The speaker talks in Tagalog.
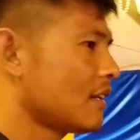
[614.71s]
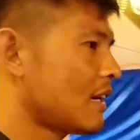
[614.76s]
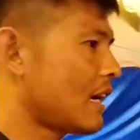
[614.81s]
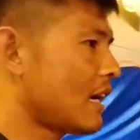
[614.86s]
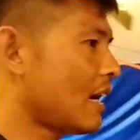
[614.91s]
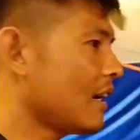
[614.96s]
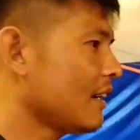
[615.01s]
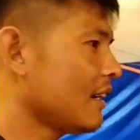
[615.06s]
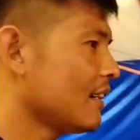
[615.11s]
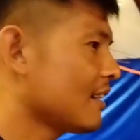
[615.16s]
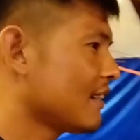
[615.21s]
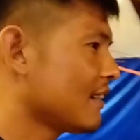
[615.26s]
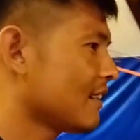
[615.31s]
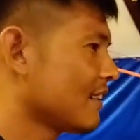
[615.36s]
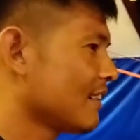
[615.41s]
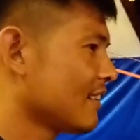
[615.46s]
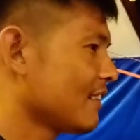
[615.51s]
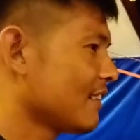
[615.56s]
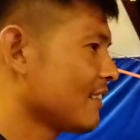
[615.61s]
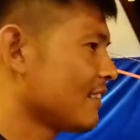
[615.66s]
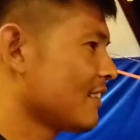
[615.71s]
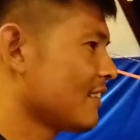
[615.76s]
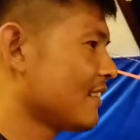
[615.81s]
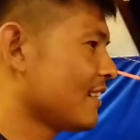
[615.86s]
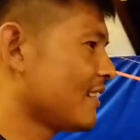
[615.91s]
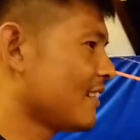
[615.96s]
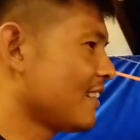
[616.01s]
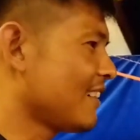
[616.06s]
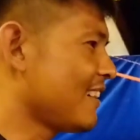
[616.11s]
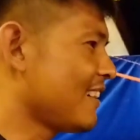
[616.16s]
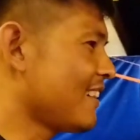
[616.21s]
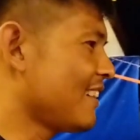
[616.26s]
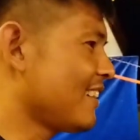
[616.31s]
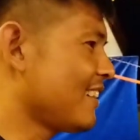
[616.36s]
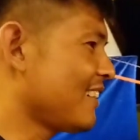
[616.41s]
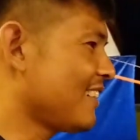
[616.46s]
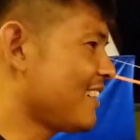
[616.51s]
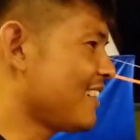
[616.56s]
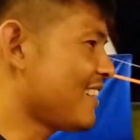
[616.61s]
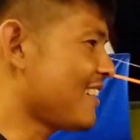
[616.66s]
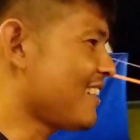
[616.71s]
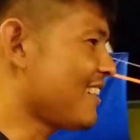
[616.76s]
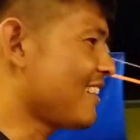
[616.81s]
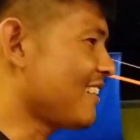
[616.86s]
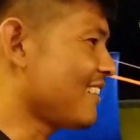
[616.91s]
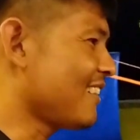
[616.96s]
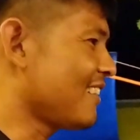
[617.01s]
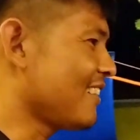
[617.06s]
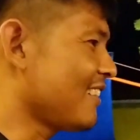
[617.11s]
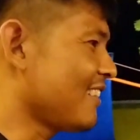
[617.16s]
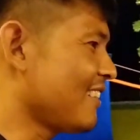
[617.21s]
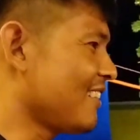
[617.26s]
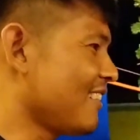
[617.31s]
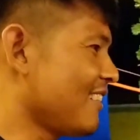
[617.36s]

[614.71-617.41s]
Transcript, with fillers: Ha? Ano naman doon? Unang kalsada ang tawag doon.